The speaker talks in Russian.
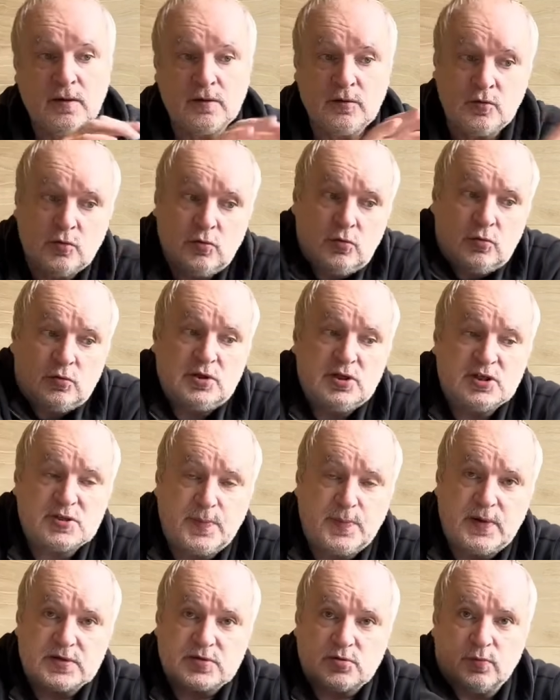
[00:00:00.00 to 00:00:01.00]
ну, он не
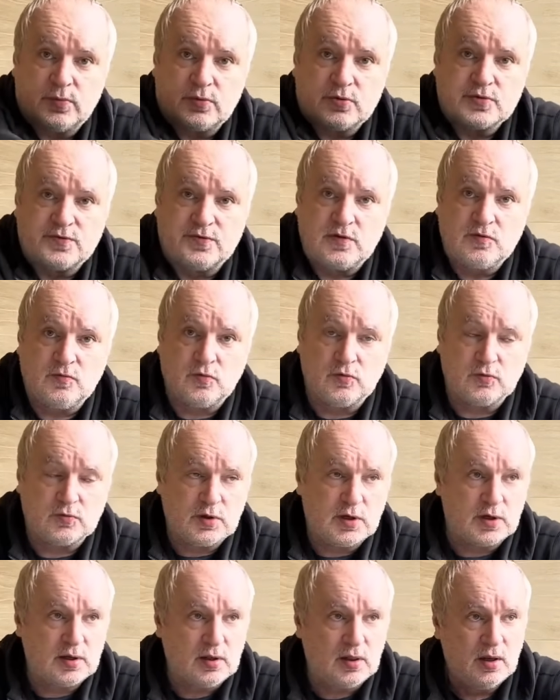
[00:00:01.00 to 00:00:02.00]
спас, он просто в него да.
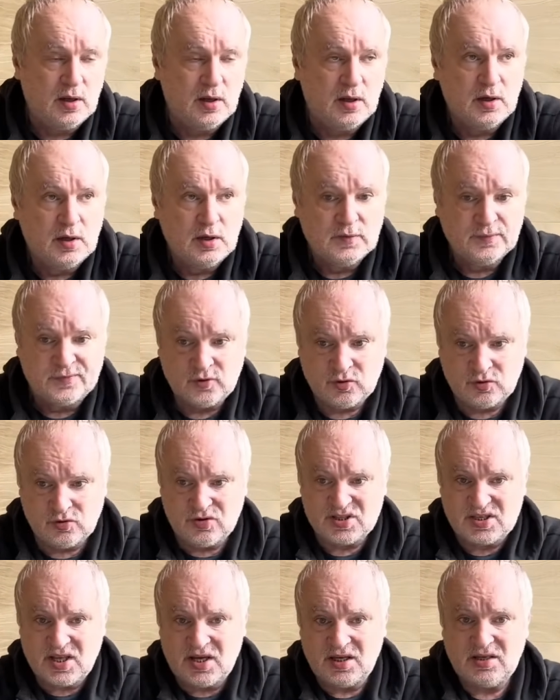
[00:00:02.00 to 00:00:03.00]
ударил. Ну, то
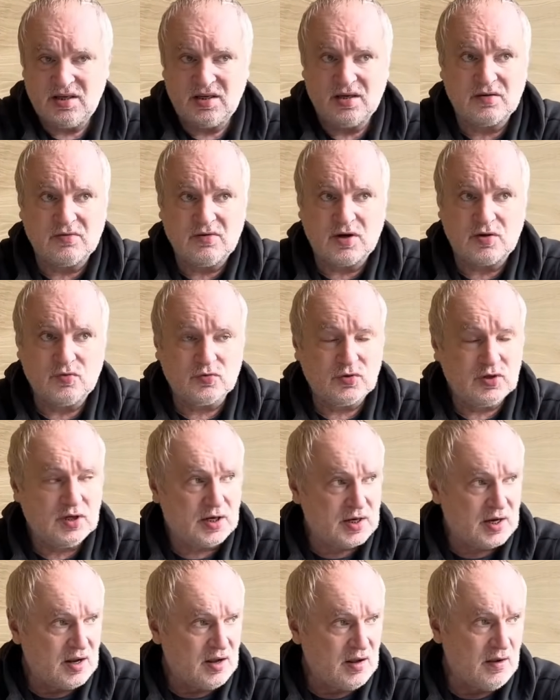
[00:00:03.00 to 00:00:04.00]
есть такие, я говорю,
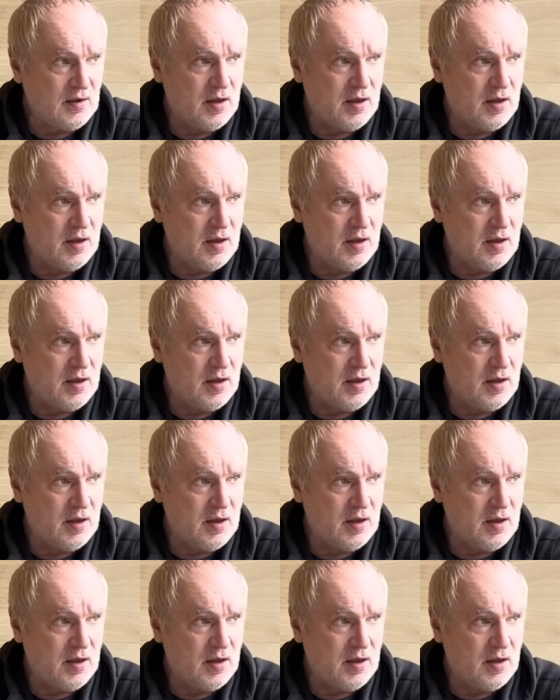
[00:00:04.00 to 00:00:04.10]
удары.